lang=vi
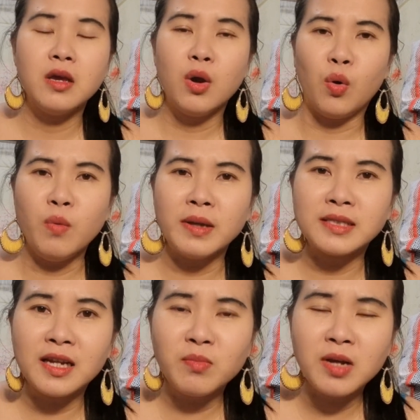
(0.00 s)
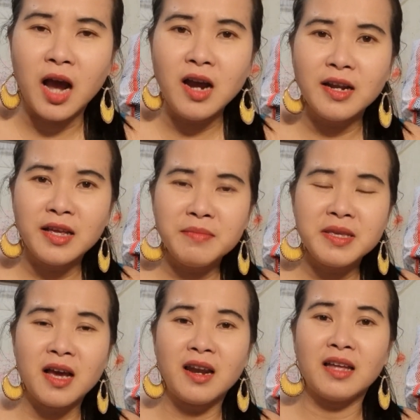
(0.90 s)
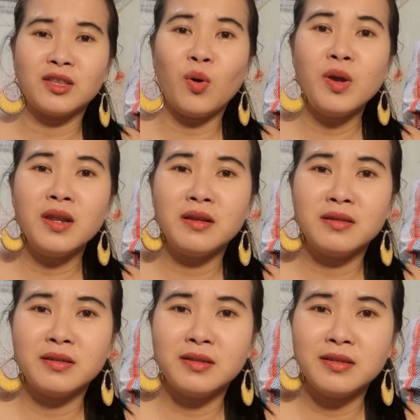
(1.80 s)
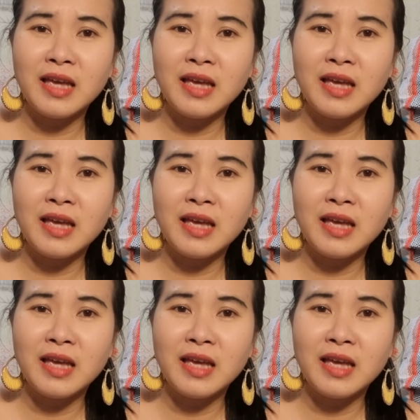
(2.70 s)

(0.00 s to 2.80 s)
ủa mà sao nóng gỡ rồi đi bây giờ là tối này